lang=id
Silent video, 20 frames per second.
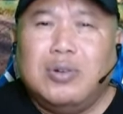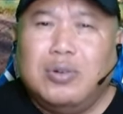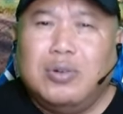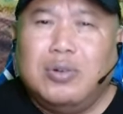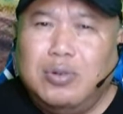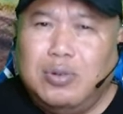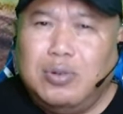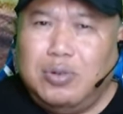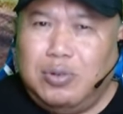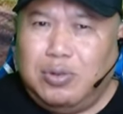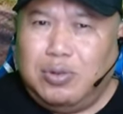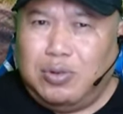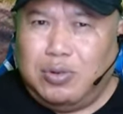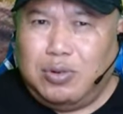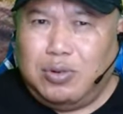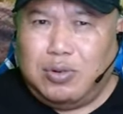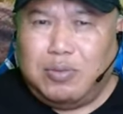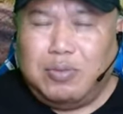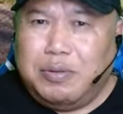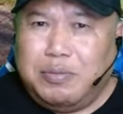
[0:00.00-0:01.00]
untuk
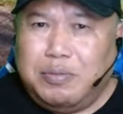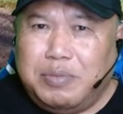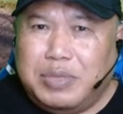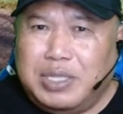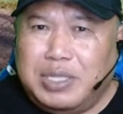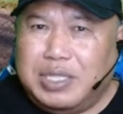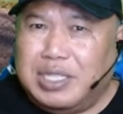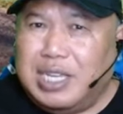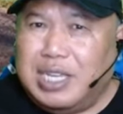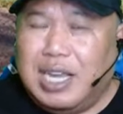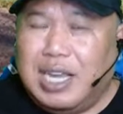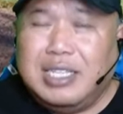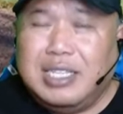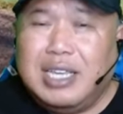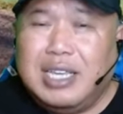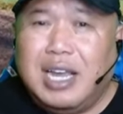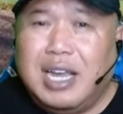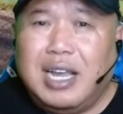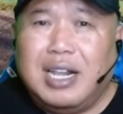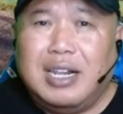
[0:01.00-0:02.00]

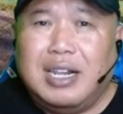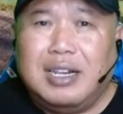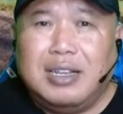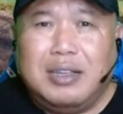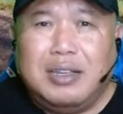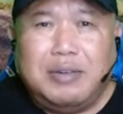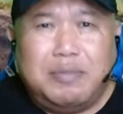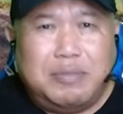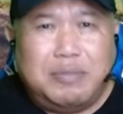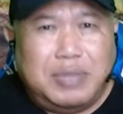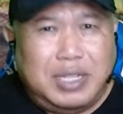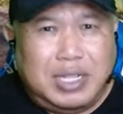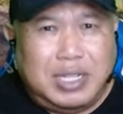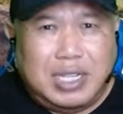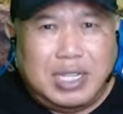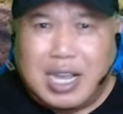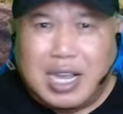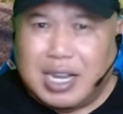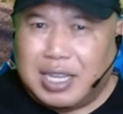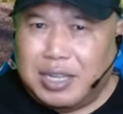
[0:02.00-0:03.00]
menjajal
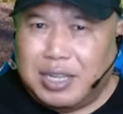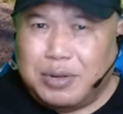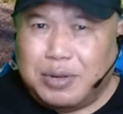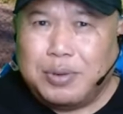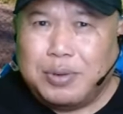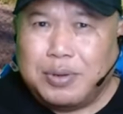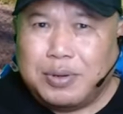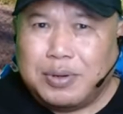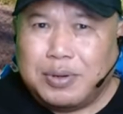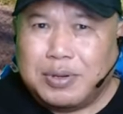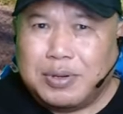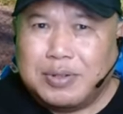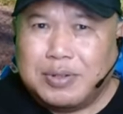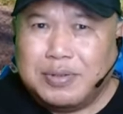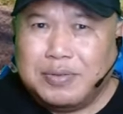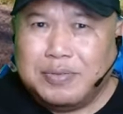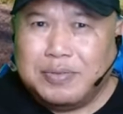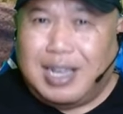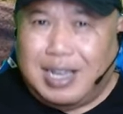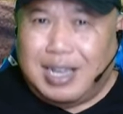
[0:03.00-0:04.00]
mendaki gunung
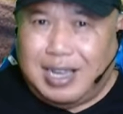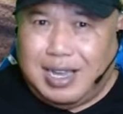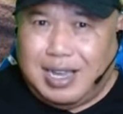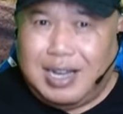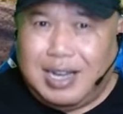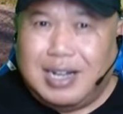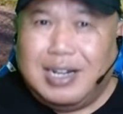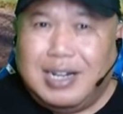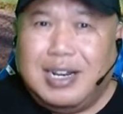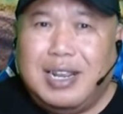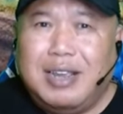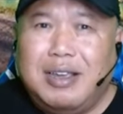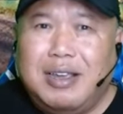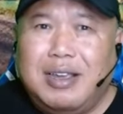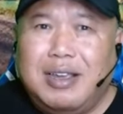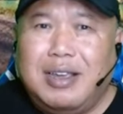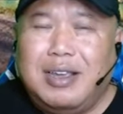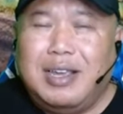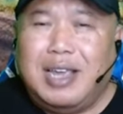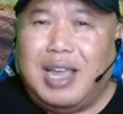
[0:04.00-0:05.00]
karena
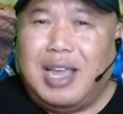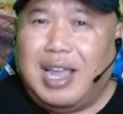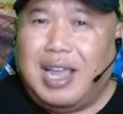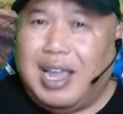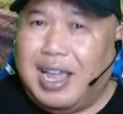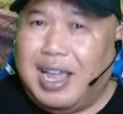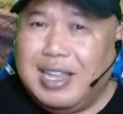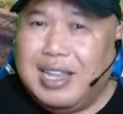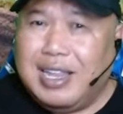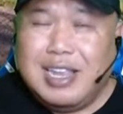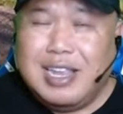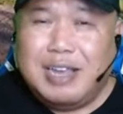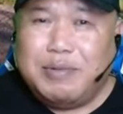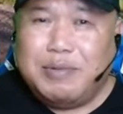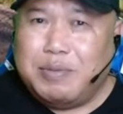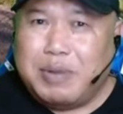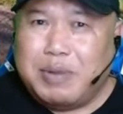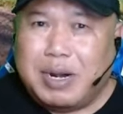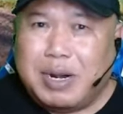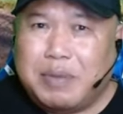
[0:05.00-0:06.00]
ada
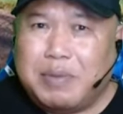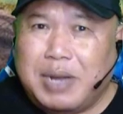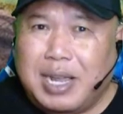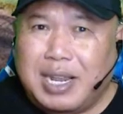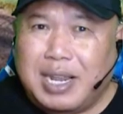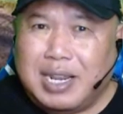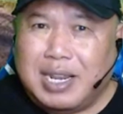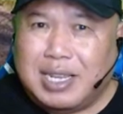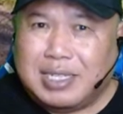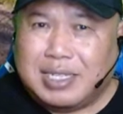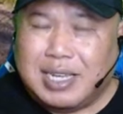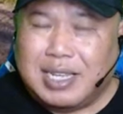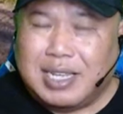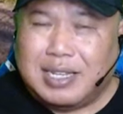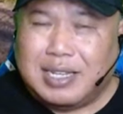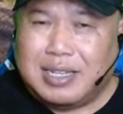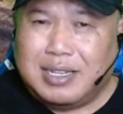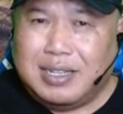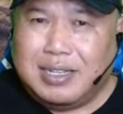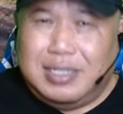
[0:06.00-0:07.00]
beberapa alasan
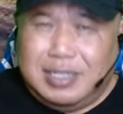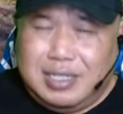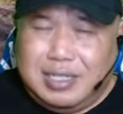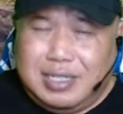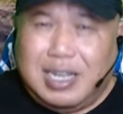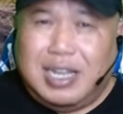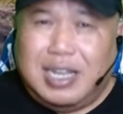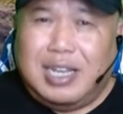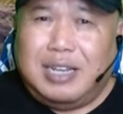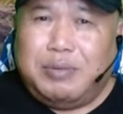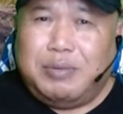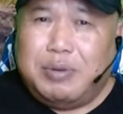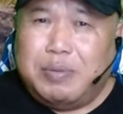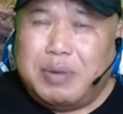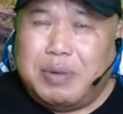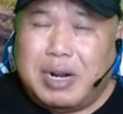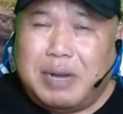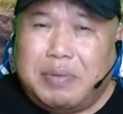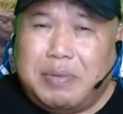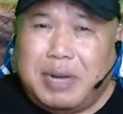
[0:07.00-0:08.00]
dari
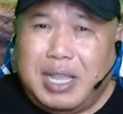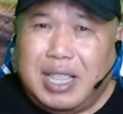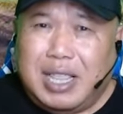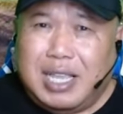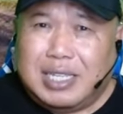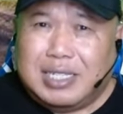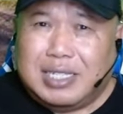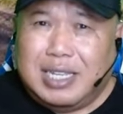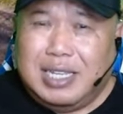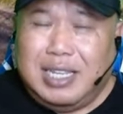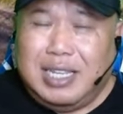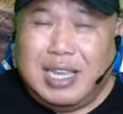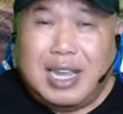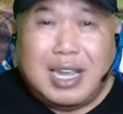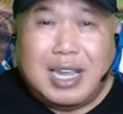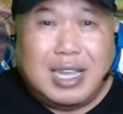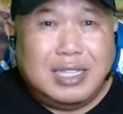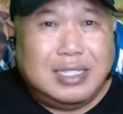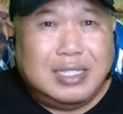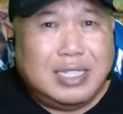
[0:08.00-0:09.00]
beberapa alasan yang
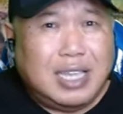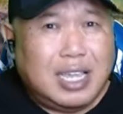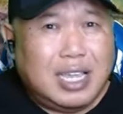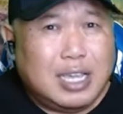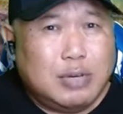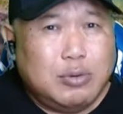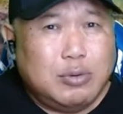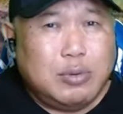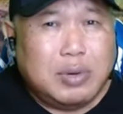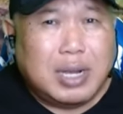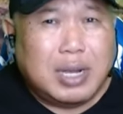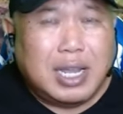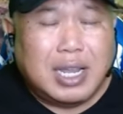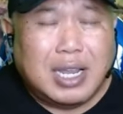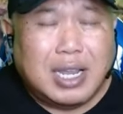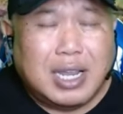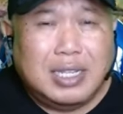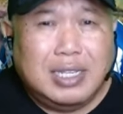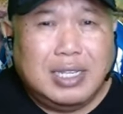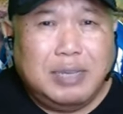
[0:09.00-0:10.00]
akan saya
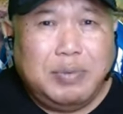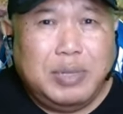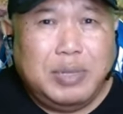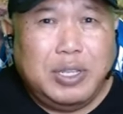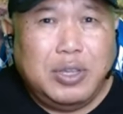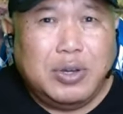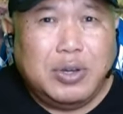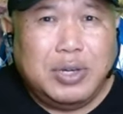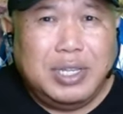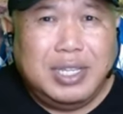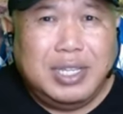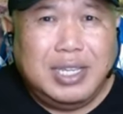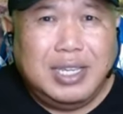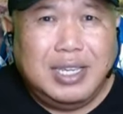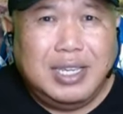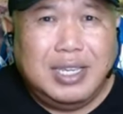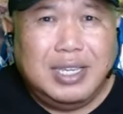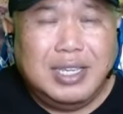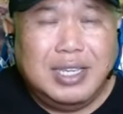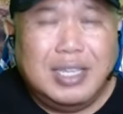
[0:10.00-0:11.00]
kemukakan di video ini,
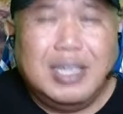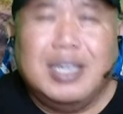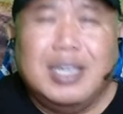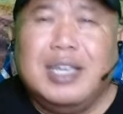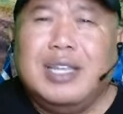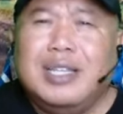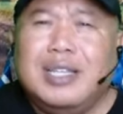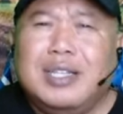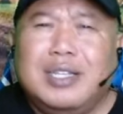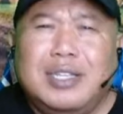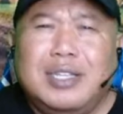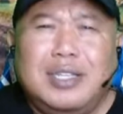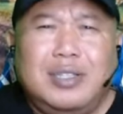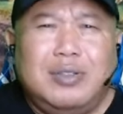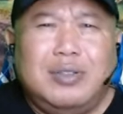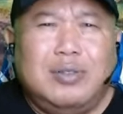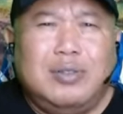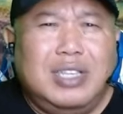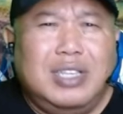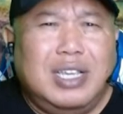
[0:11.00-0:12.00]

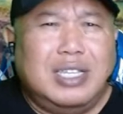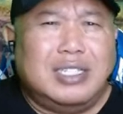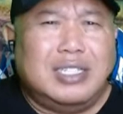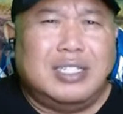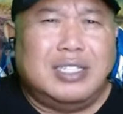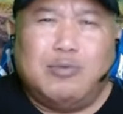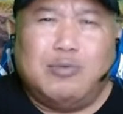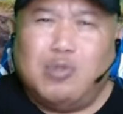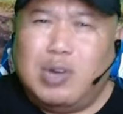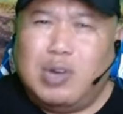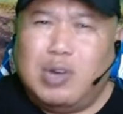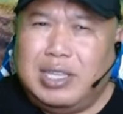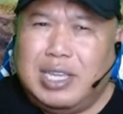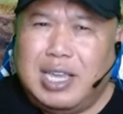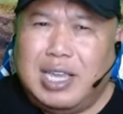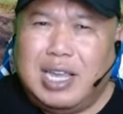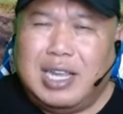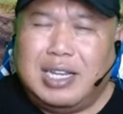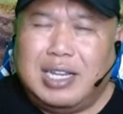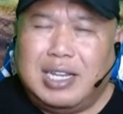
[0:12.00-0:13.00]
tentunya semuanya
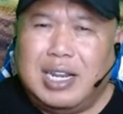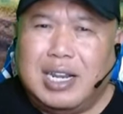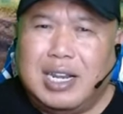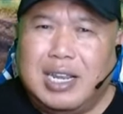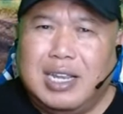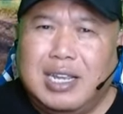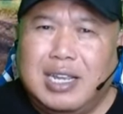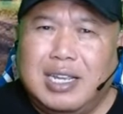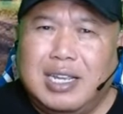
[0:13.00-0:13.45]
adalah